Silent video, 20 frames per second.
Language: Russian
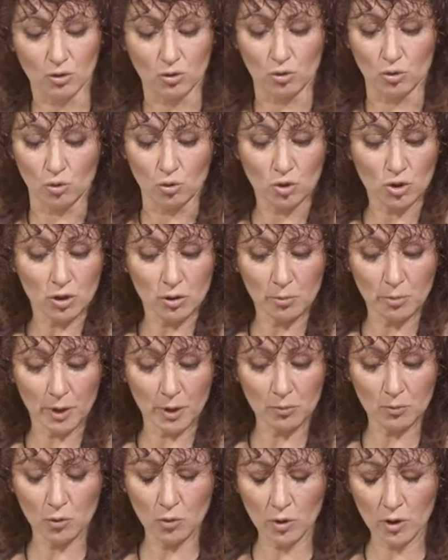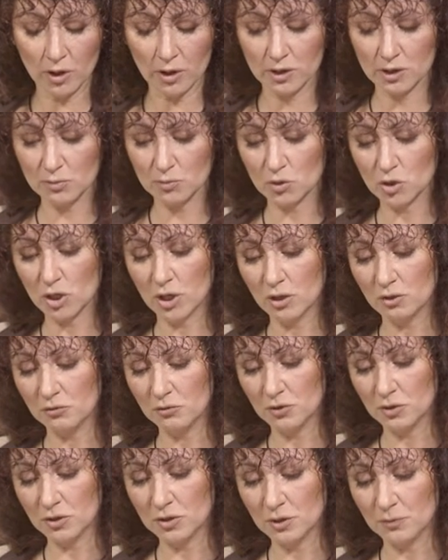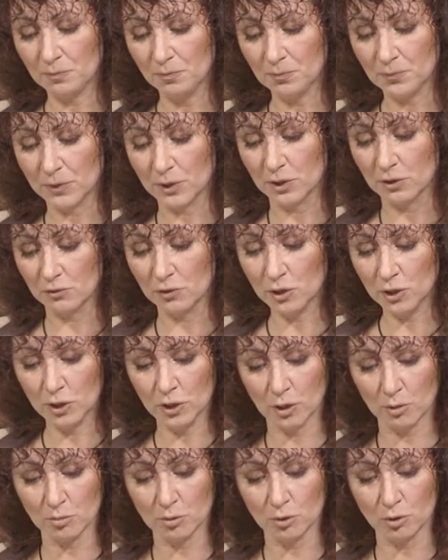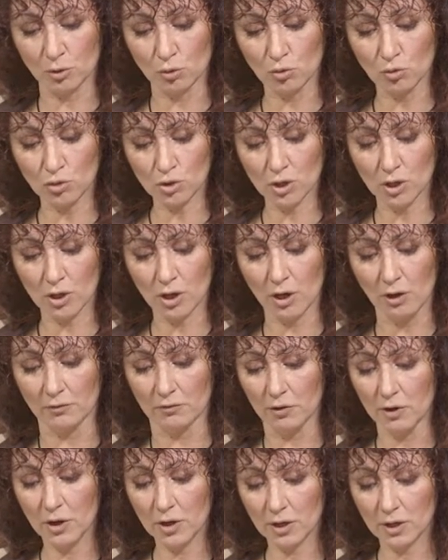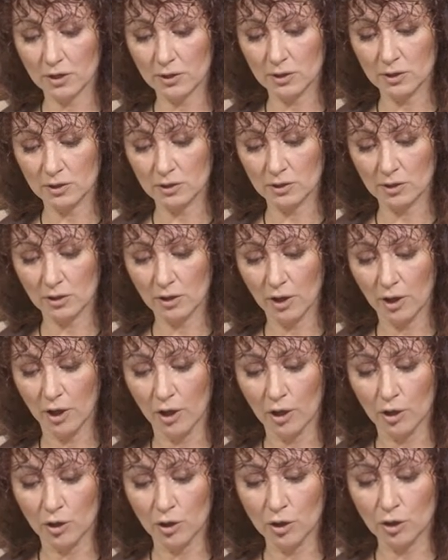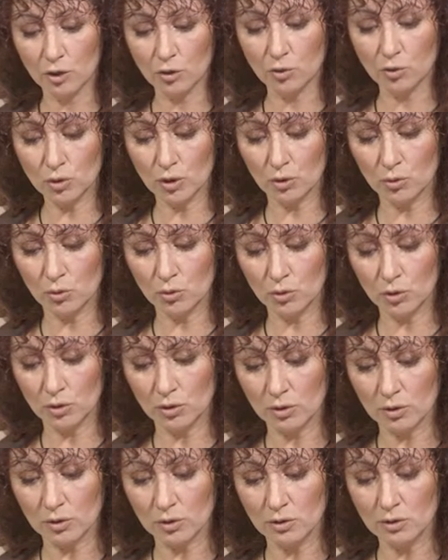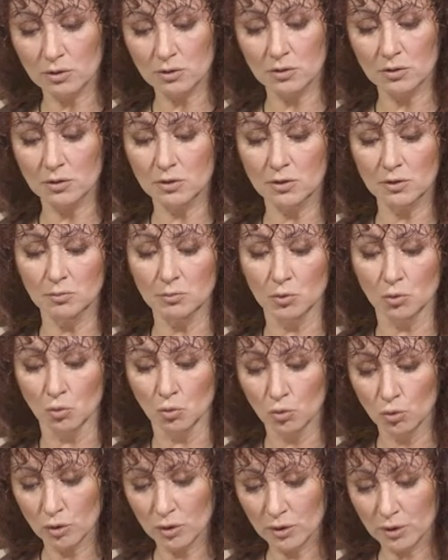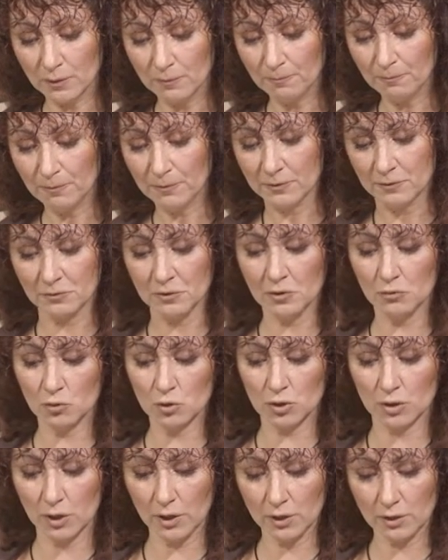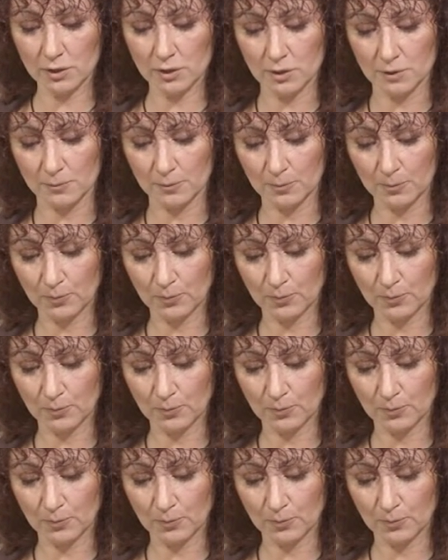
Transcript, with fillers: «Тоже не пойму», — размышлял Федя. «Говорили об игрушках, о львах каких-то. И кто такой Демиург? Вы его знаете?»